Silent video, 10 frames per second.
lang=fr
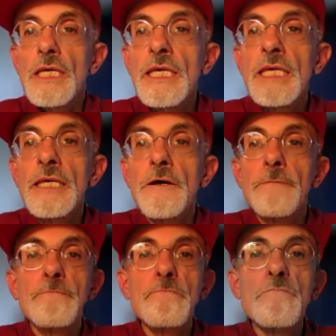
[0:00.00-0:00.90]
Et,
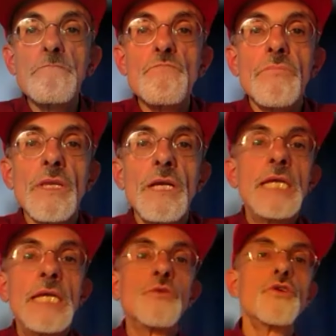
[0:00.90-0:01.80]

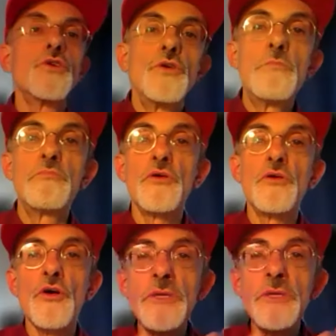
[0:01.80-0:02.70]
donc le
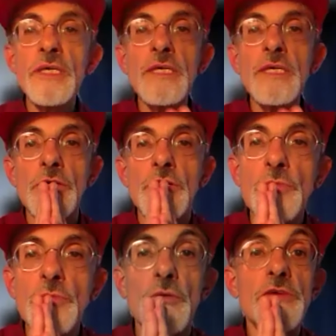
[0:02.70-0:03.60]

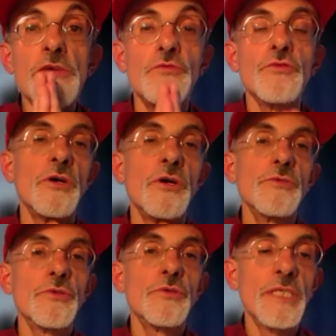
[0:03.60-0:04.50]
premier fondement
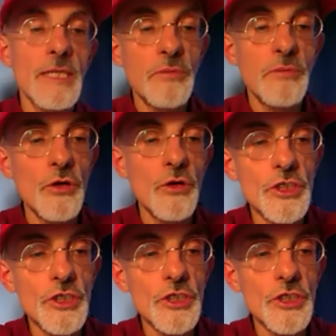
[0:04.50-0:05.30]
de cette approche,